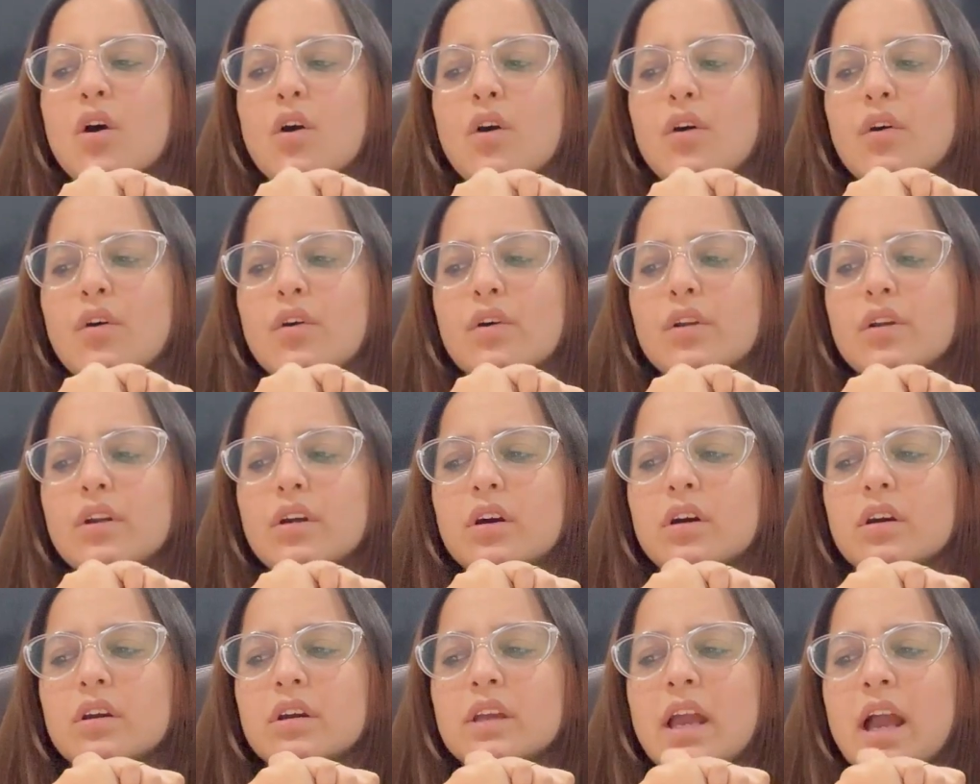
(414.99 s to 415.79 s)
और
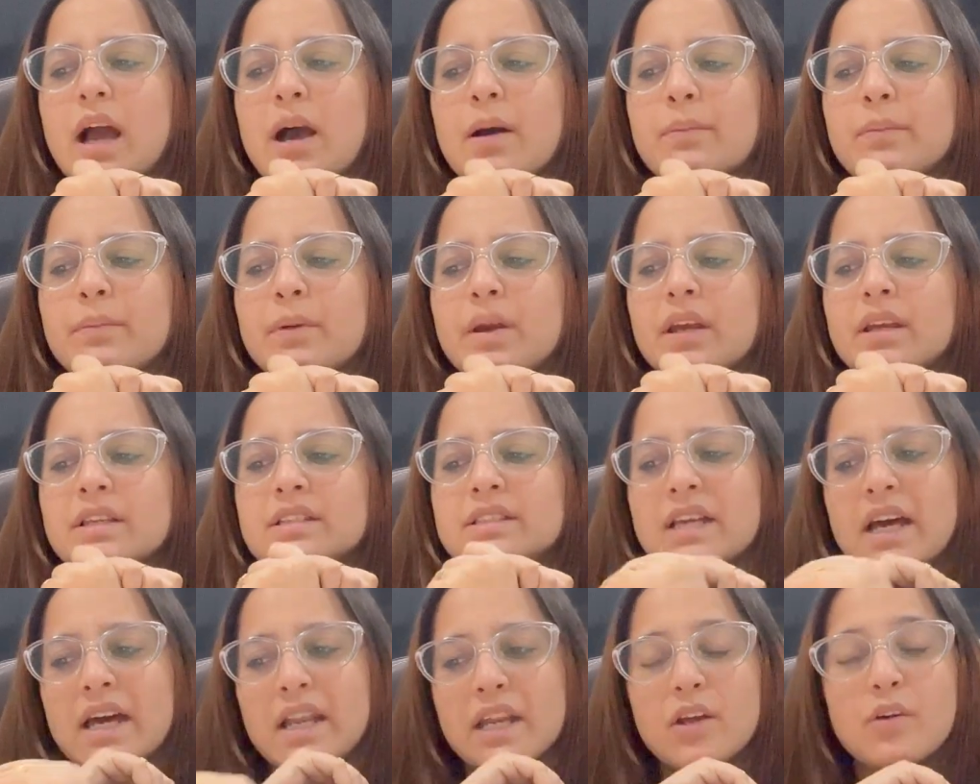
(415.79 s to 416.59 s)
यहाँ पे
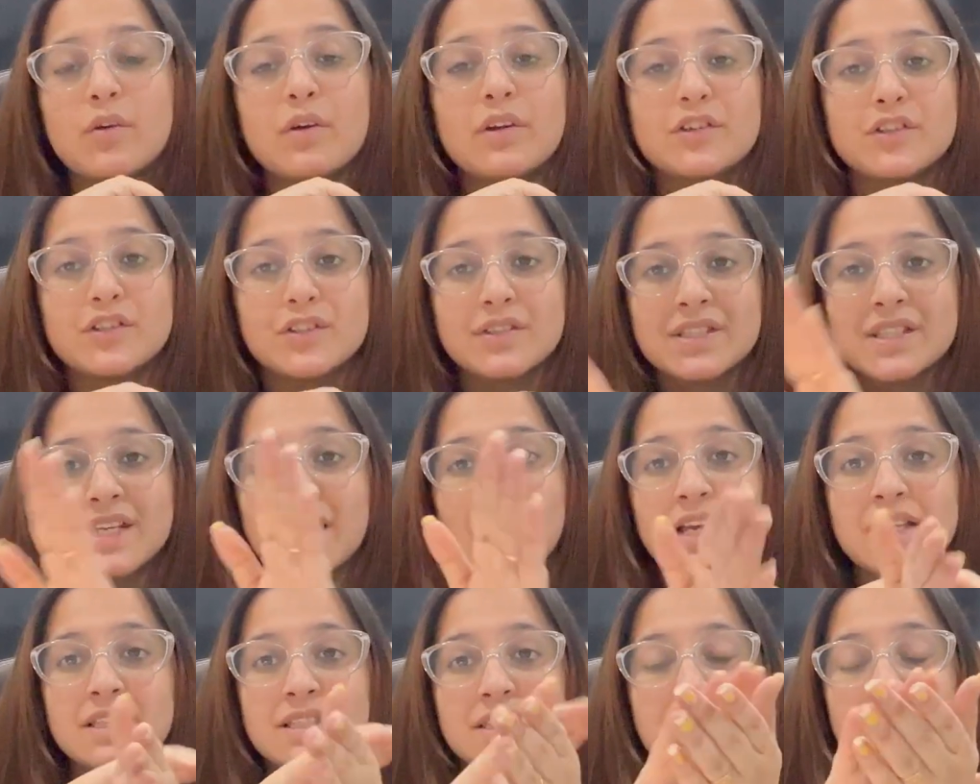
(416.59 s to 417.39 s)
सारे क्वेश्चन के
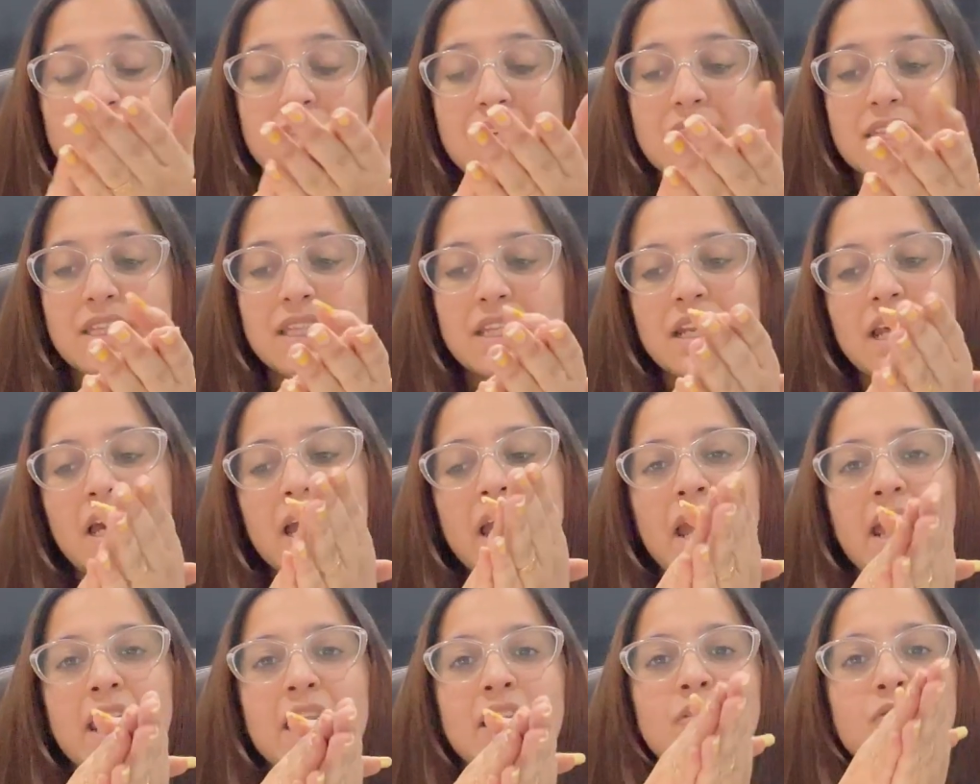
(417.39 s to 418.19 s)
आंसर दे देना
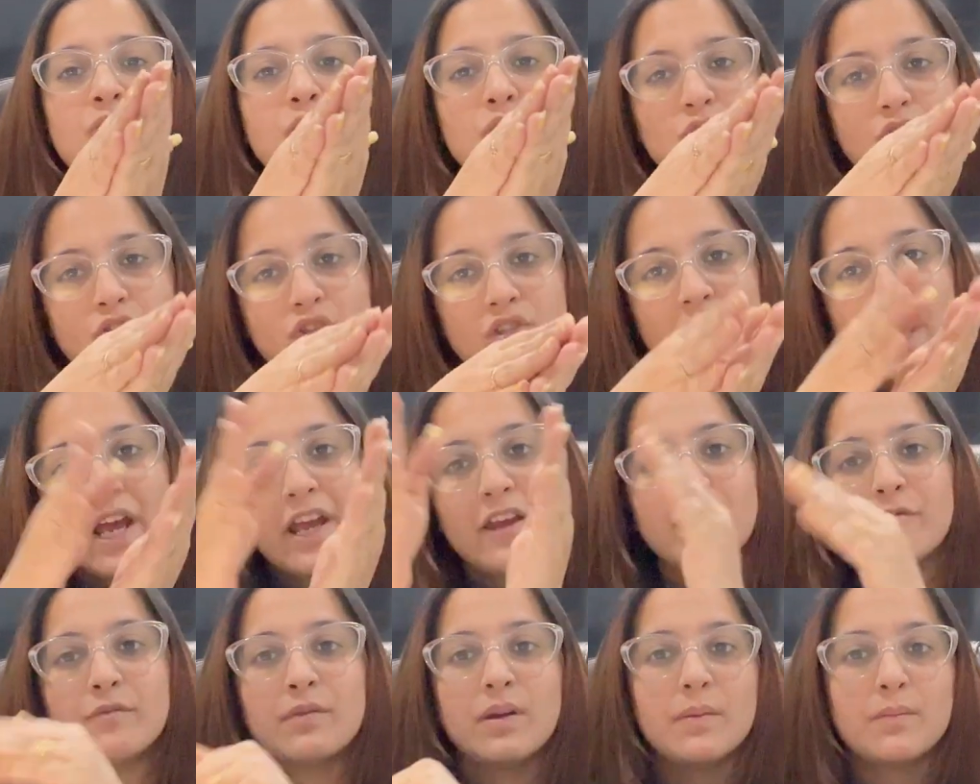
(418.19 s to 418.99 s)
एंड वो
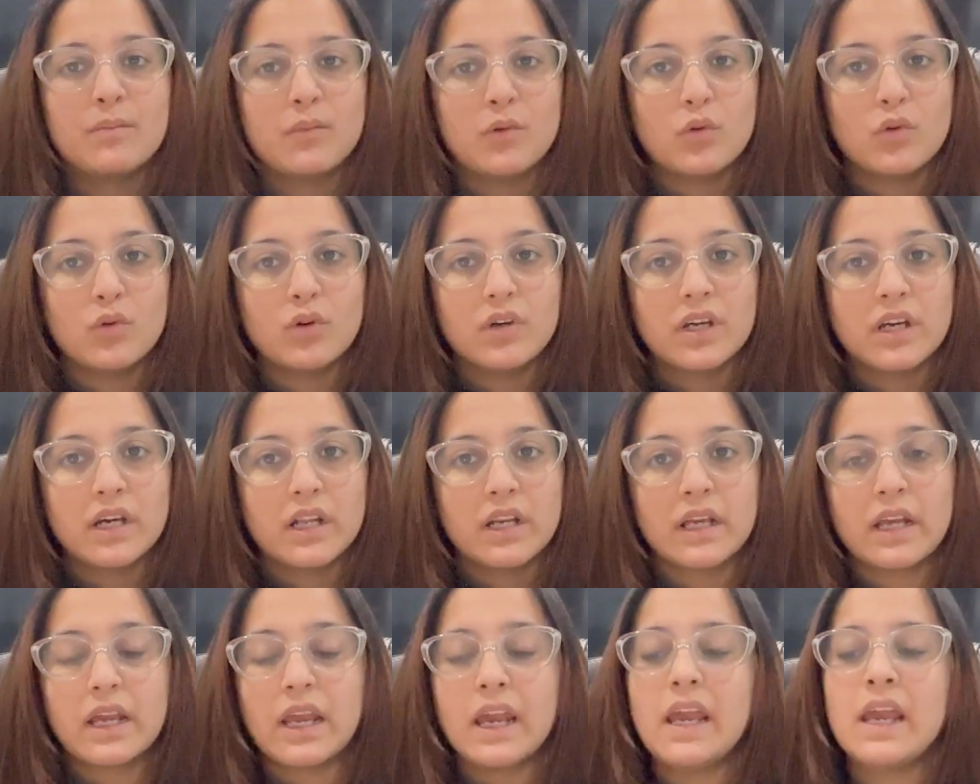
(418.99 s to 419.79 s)
ड्राइव में अपलोड
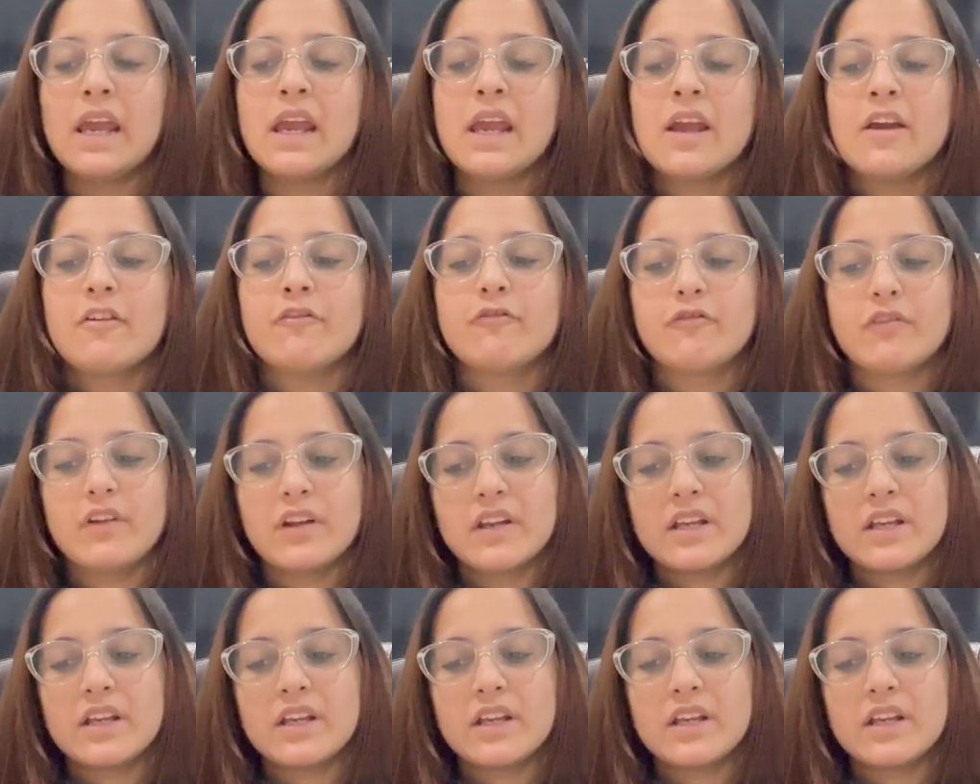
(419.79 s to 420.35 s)
करके फिर